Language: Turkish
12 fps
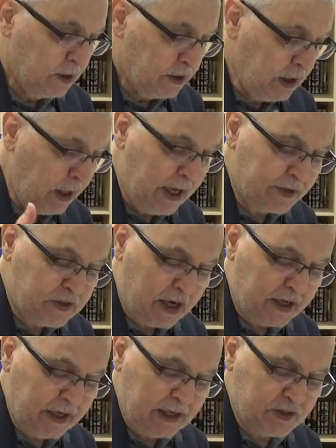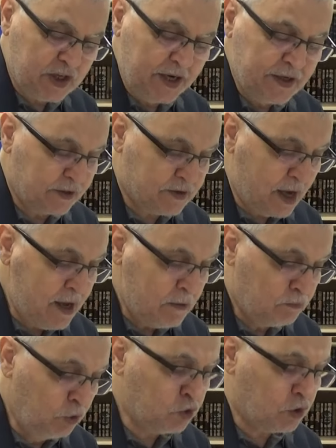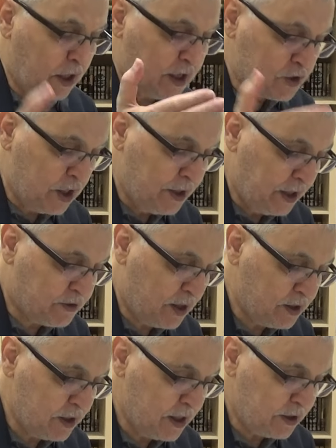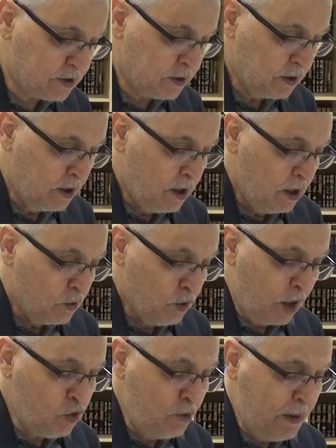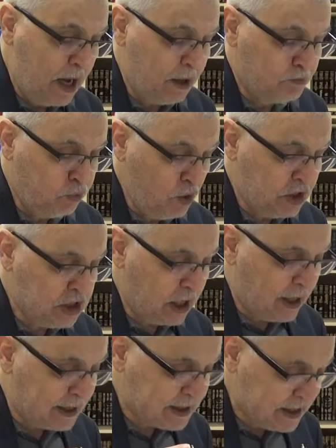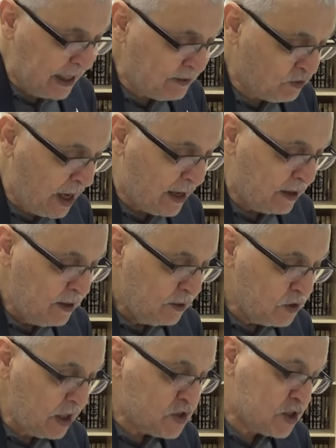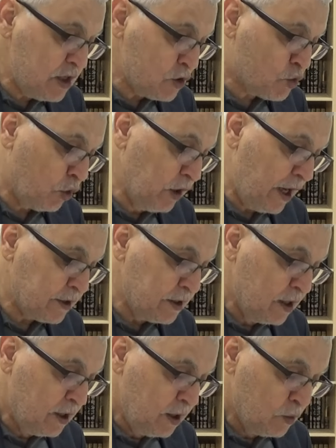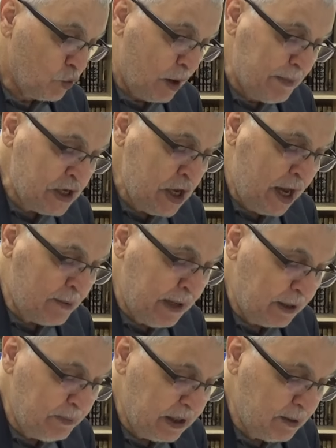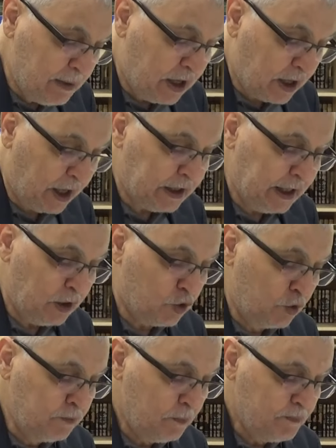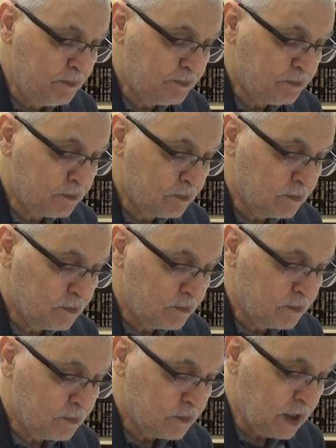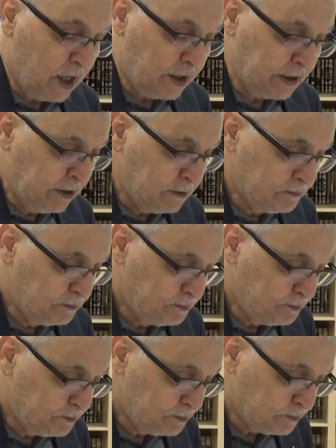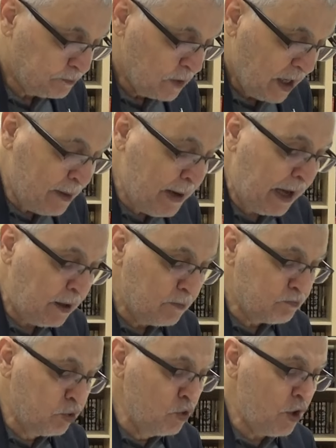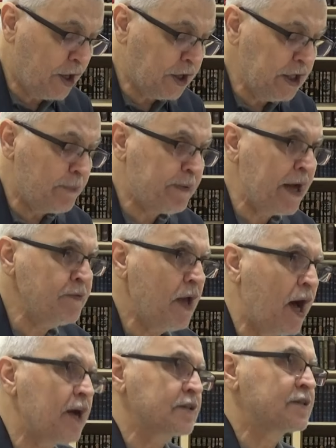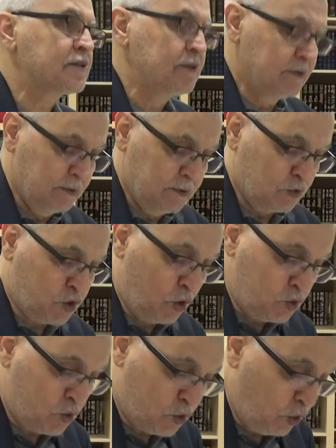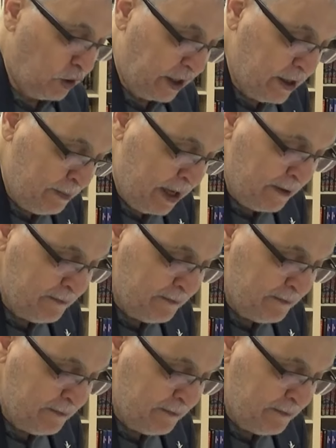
İlla dehalel cennete mutlaka cennete girer. Ve huma bu iki haslet de yesir kolay. Ve men yamel bihima kalilun. Yani Onları ama bunları az. yapan az. Çok kolay ama